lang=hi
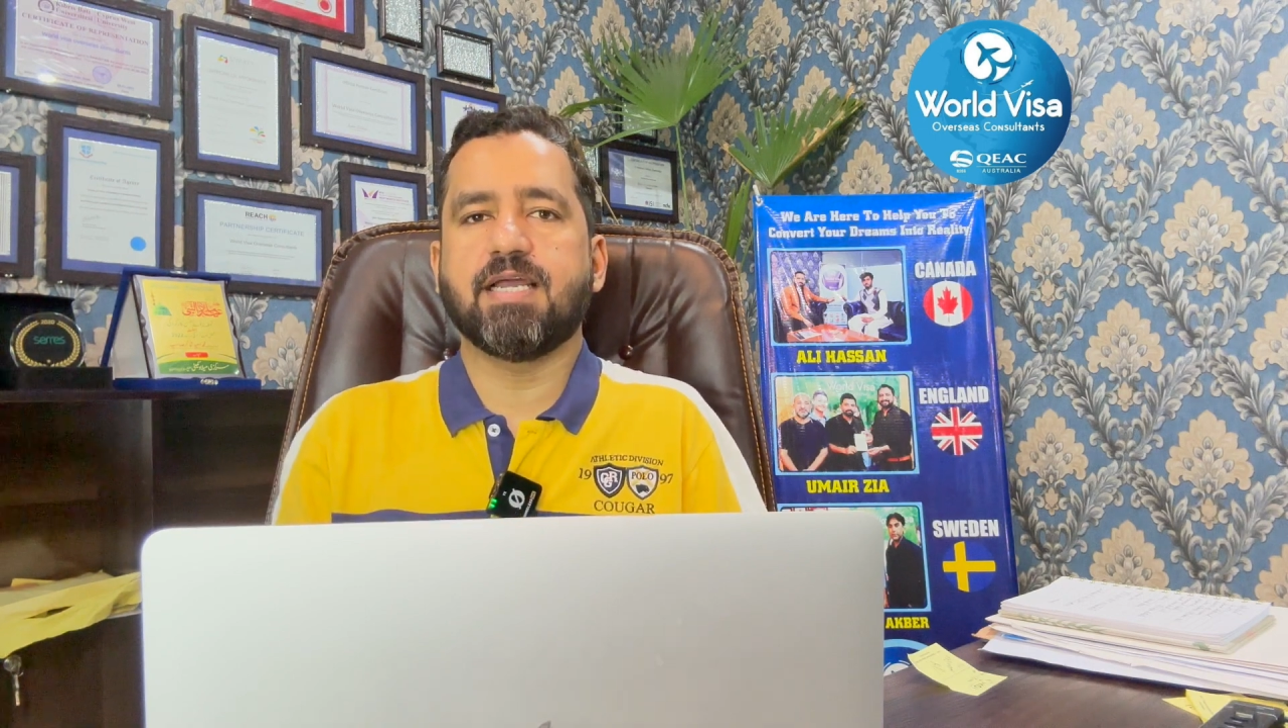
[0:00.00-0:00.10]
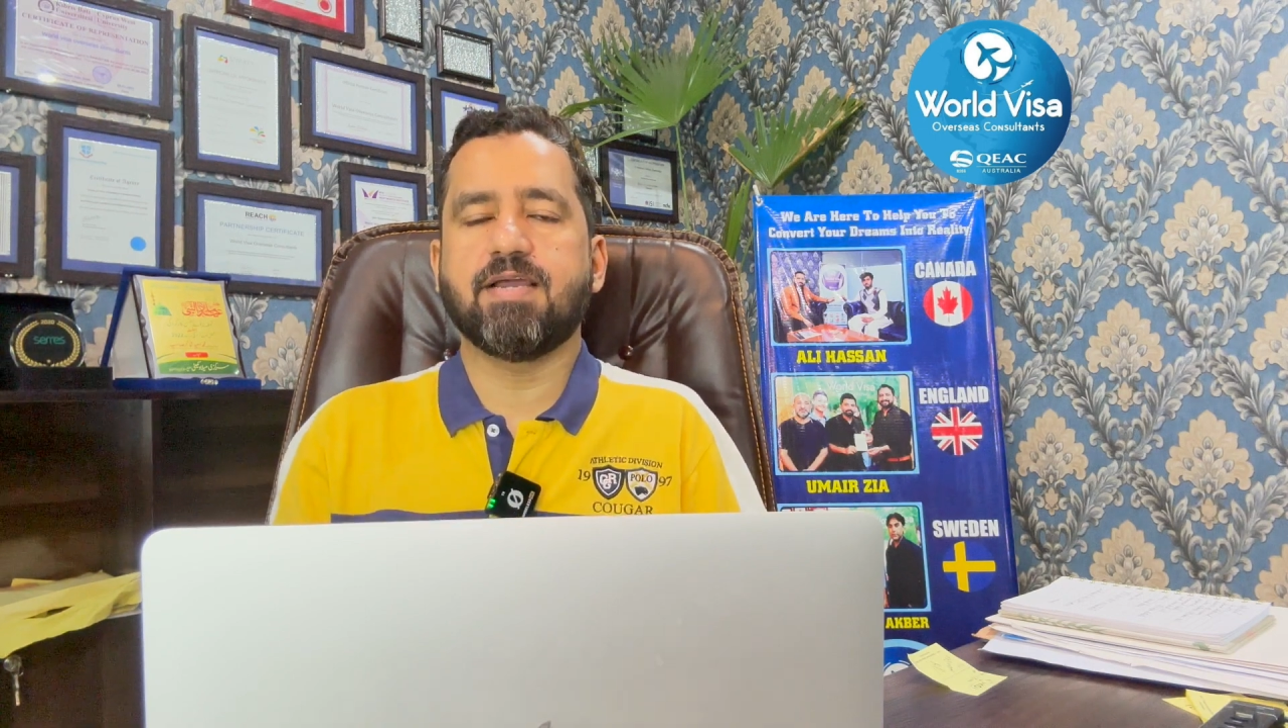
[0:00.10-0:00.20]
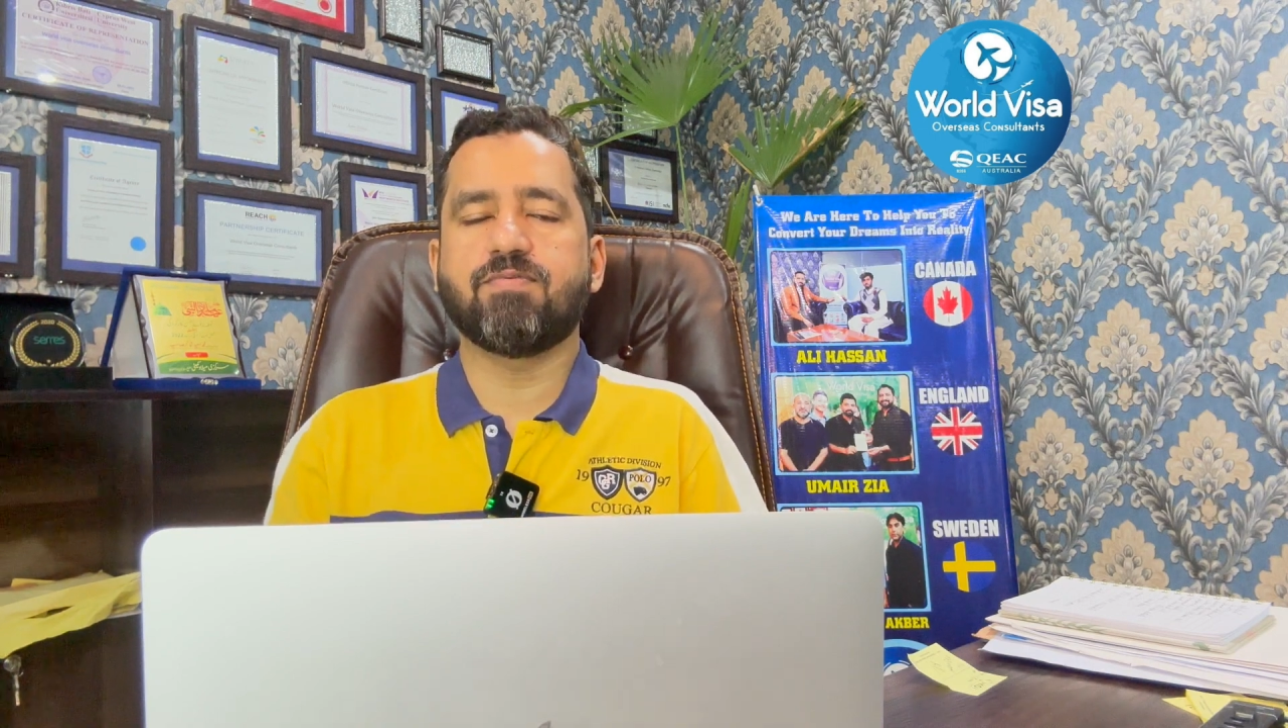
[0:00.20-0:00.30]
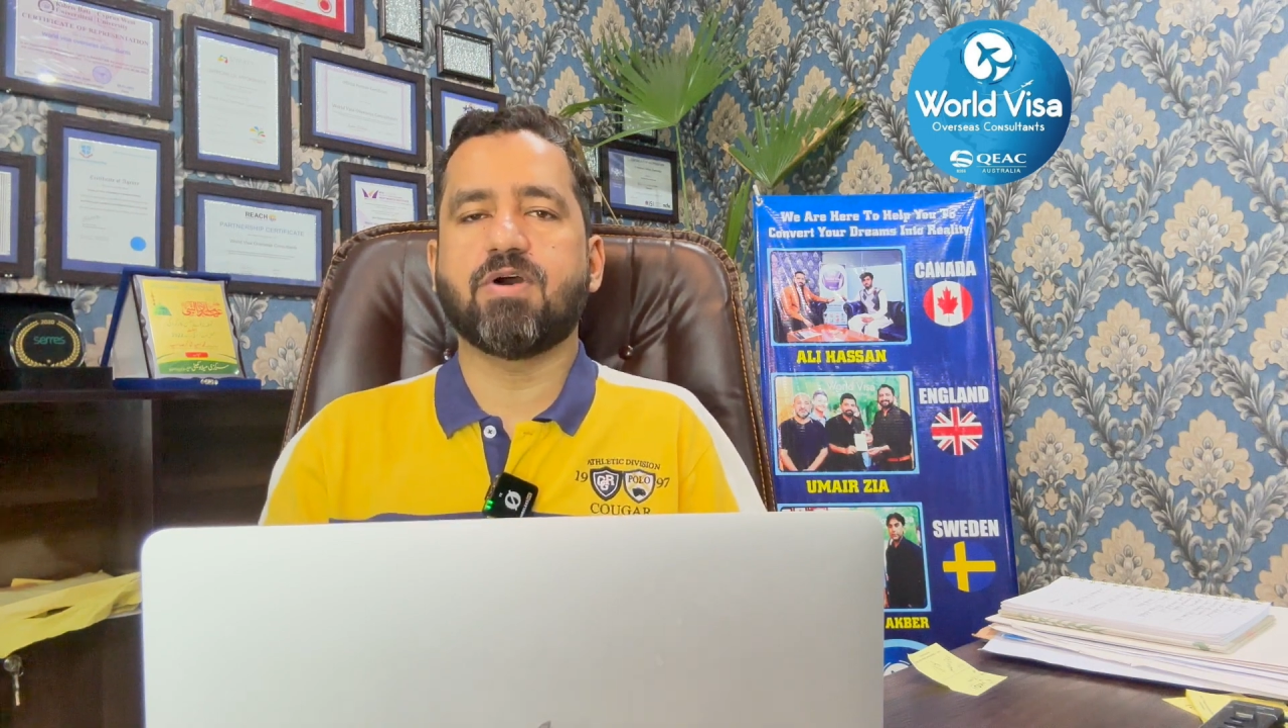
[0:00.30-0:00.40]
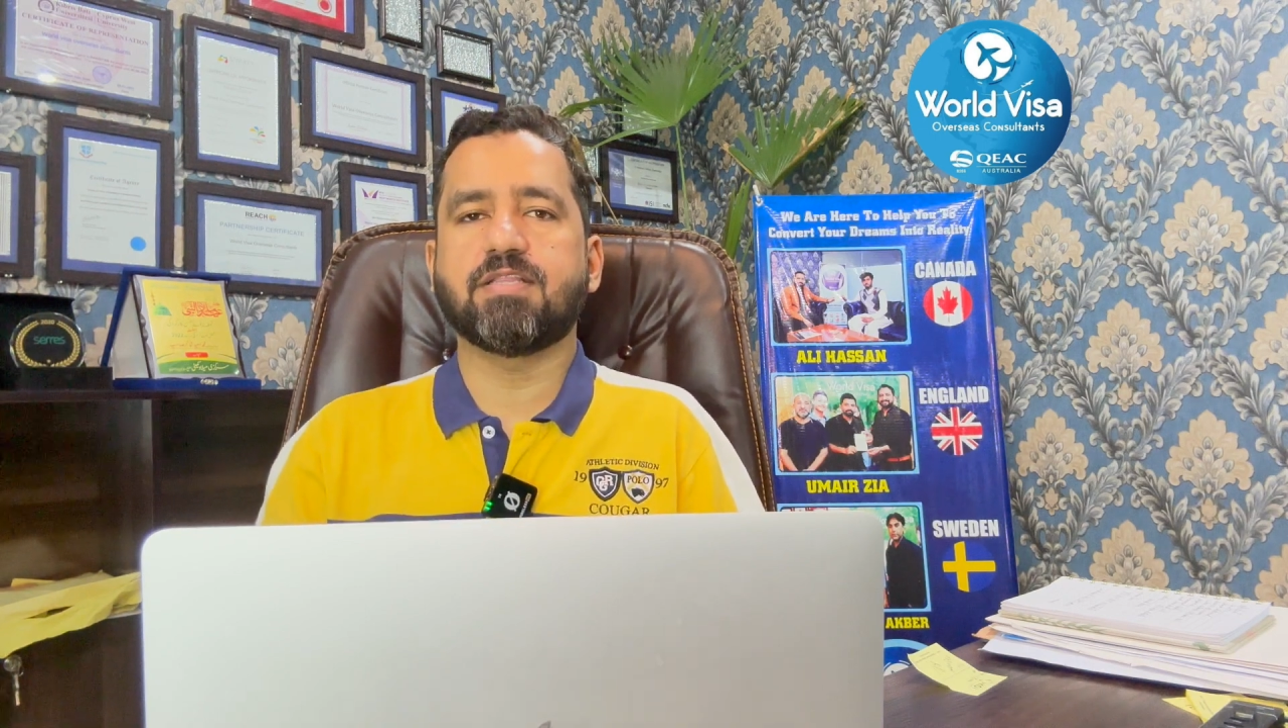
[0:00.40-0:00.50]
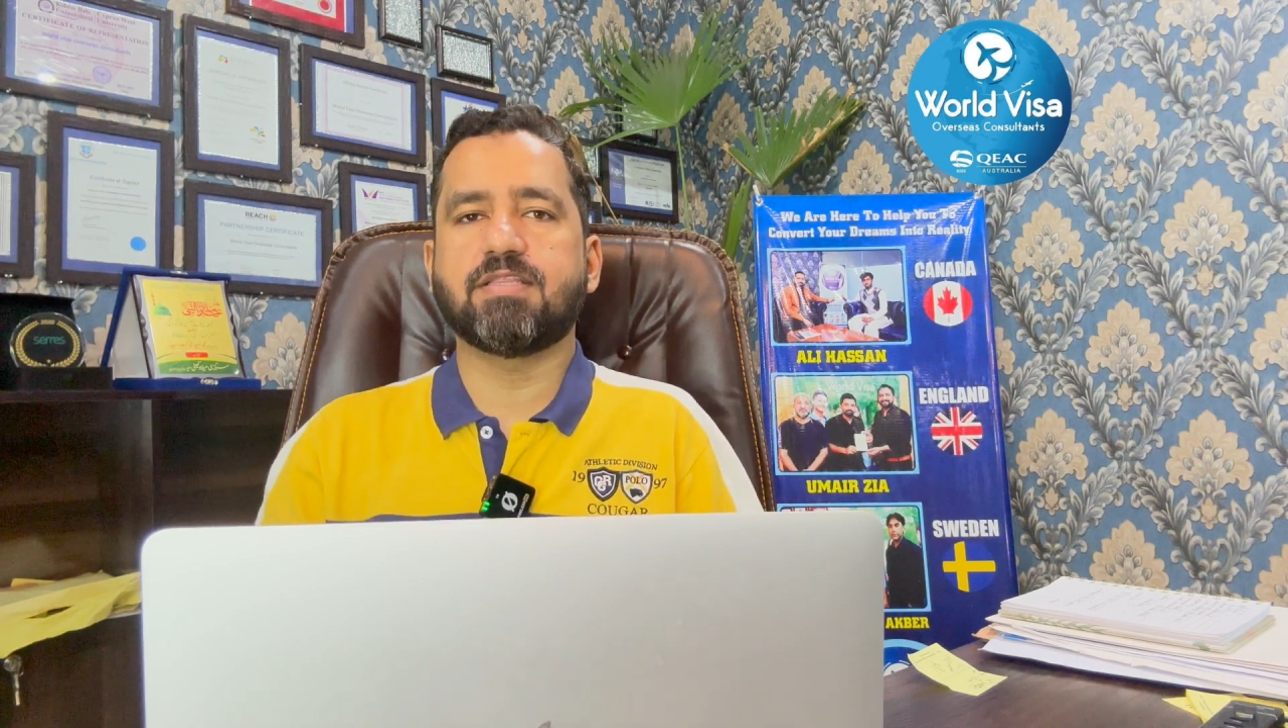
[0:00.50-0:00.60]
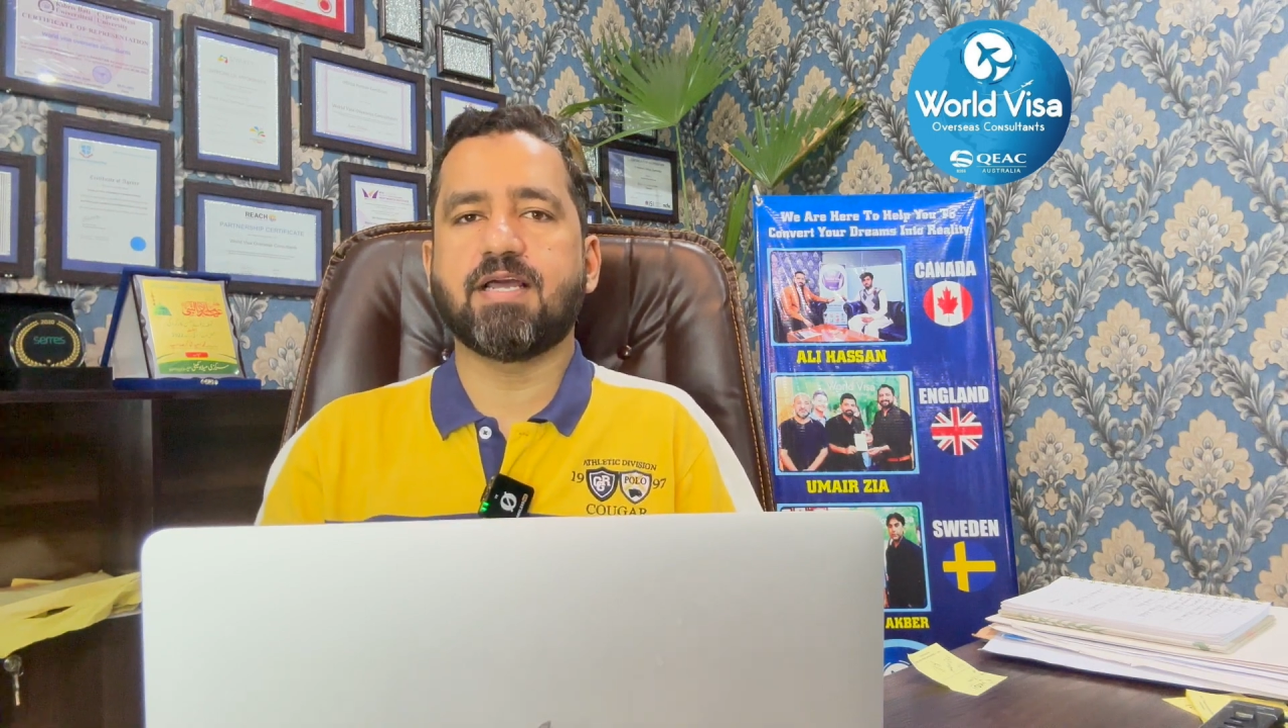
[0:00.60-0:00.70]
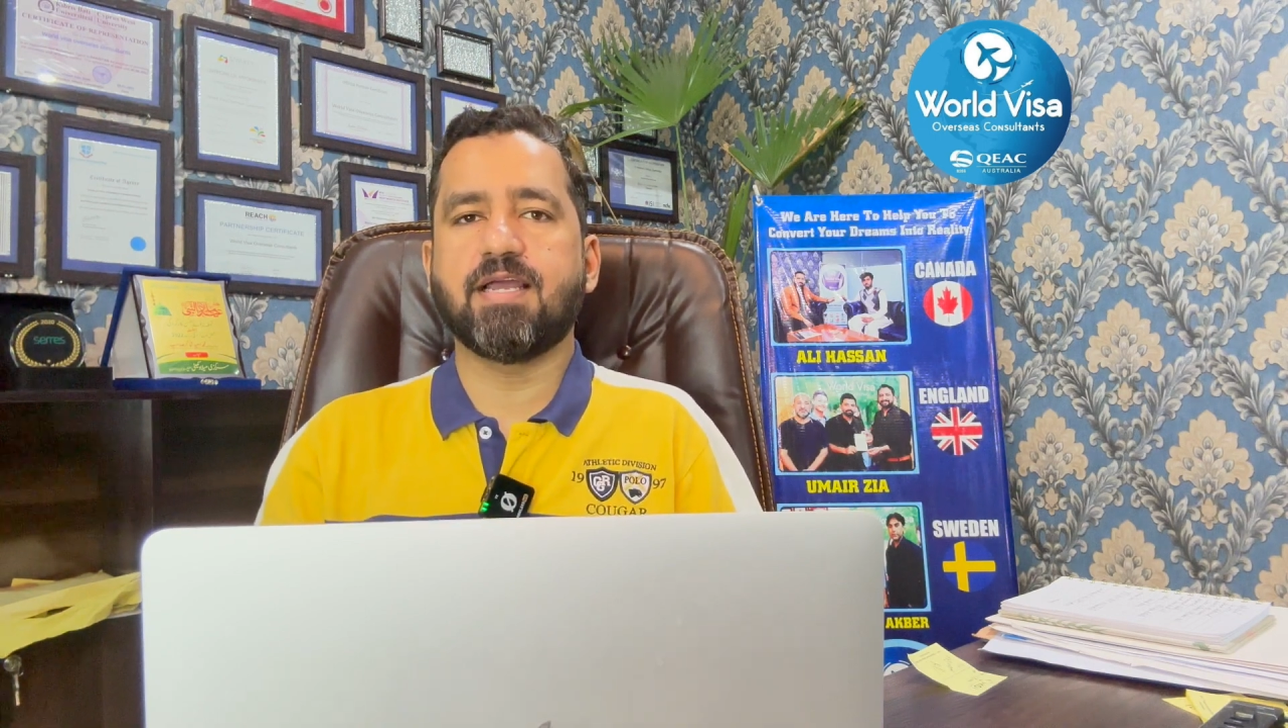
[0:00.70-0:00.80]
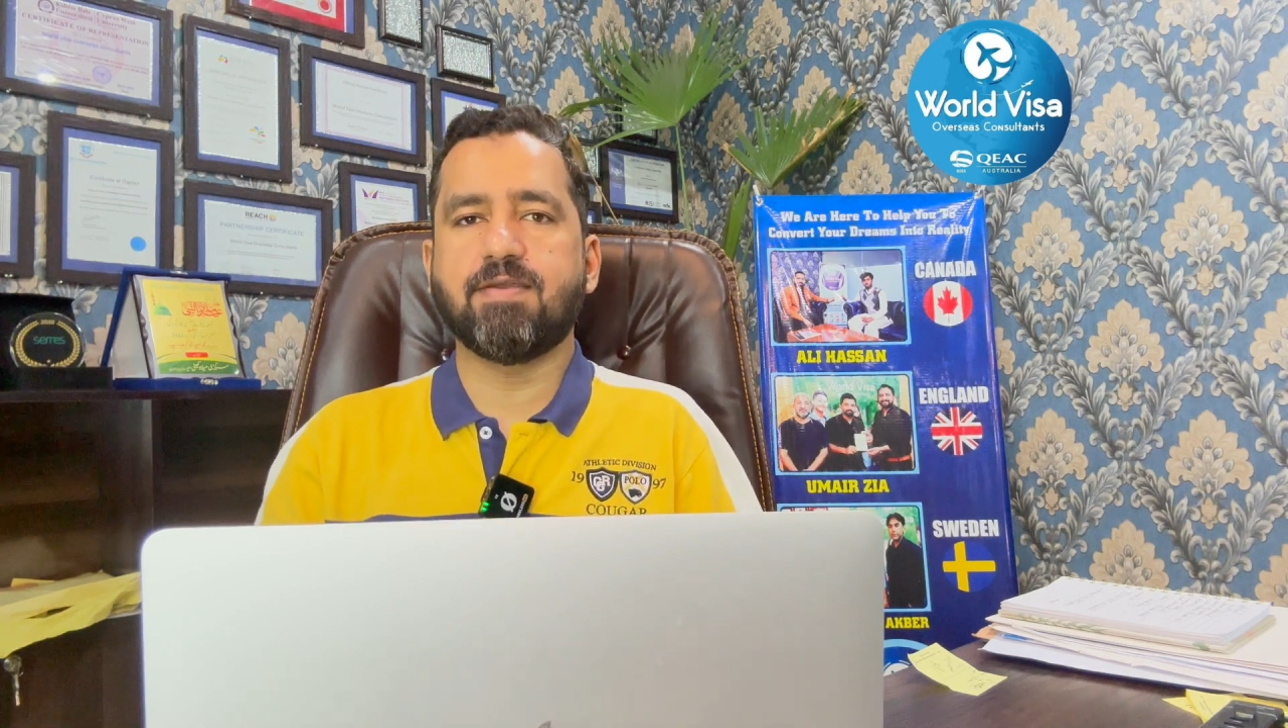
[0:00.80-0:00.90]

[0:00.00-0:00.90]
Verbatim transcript: है वो आता